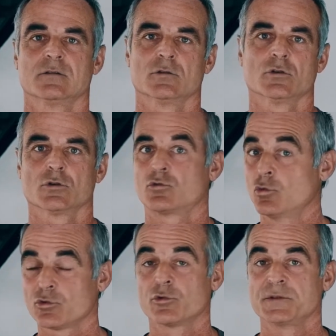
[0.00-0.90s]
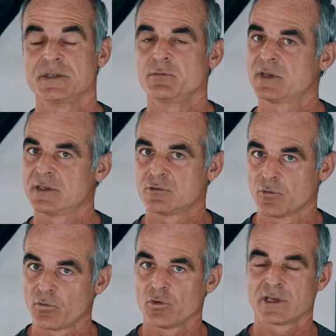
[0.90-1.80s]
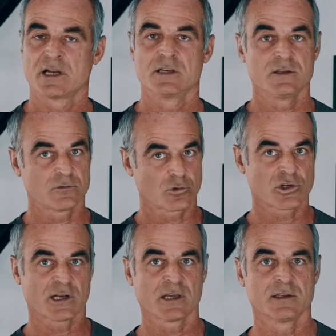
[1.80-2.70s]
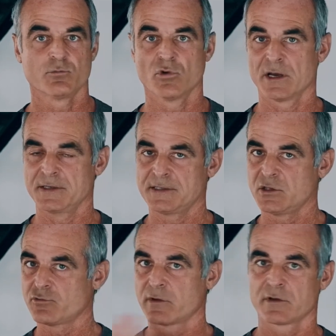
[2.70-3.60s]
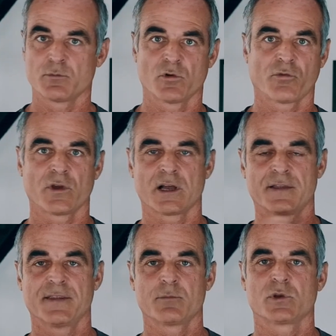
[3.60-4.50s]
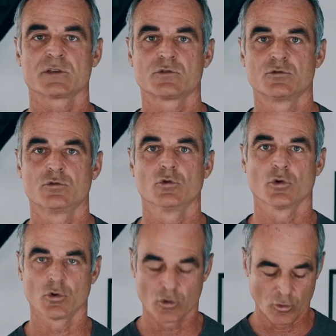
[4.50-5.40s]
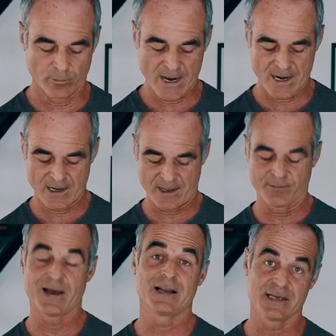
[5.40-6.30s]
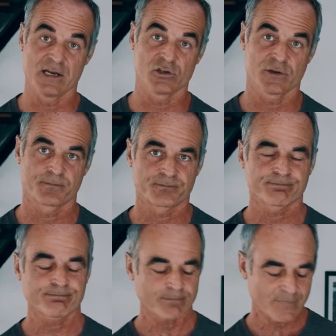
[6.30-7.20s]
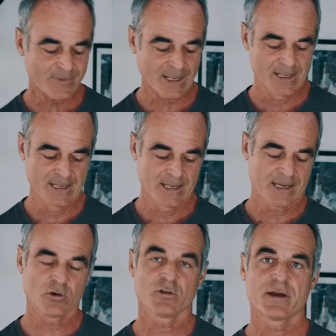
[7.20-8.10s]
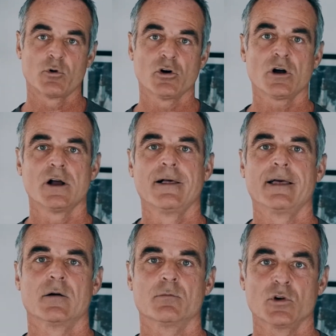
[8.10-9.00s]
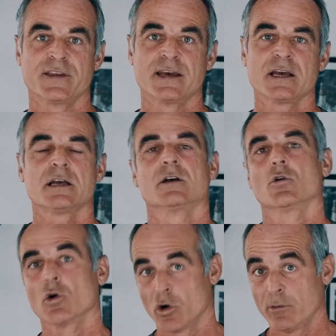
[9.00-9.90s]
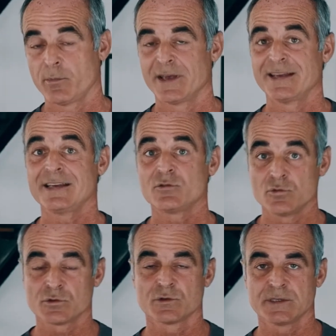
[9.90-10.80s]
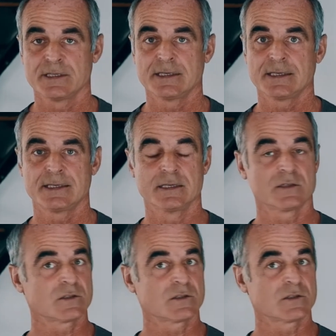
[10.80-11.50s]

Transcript: euh, courte aussi, mais qui se focalise sur chacun des points. Ici, je vais vraiment faire un aperçu euh, global, un balayage. Alors d'abord, Moder Europe est une société qui est